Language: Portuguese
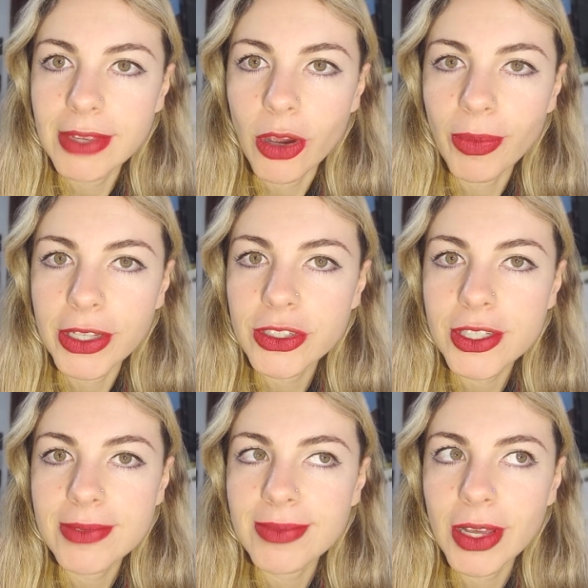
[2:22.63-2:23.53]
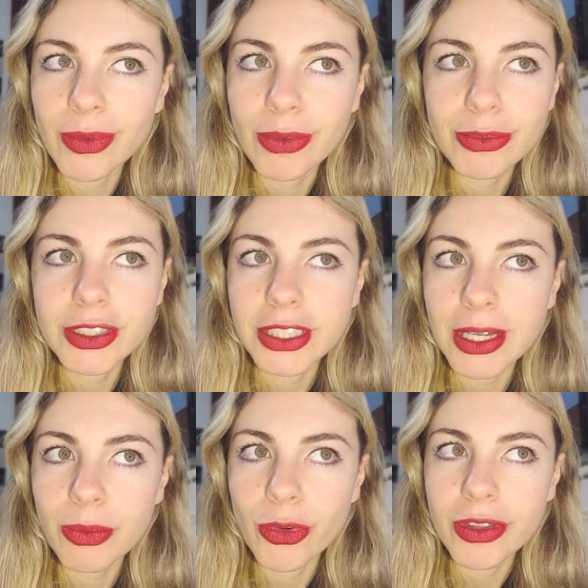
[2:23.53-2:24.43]
realmente eu não
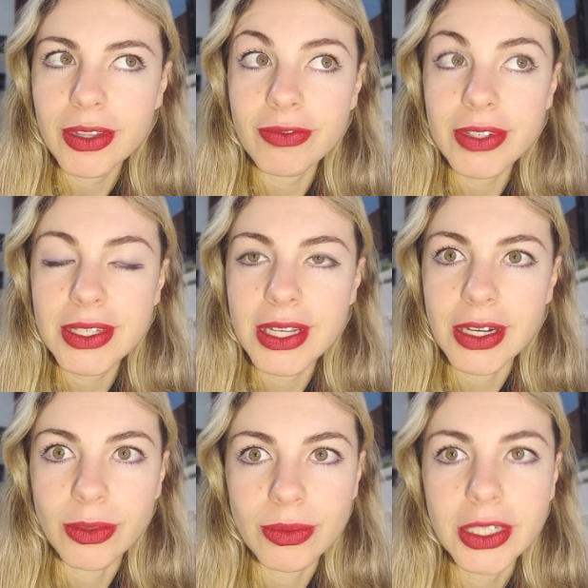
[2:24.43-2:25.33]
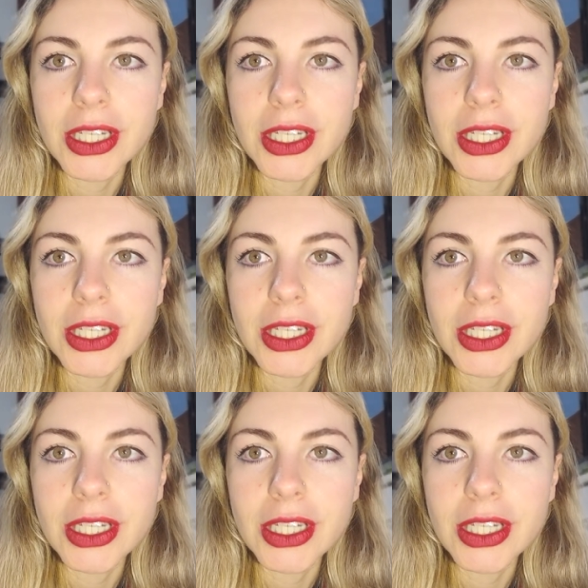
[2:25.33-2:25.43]
tinha muita visão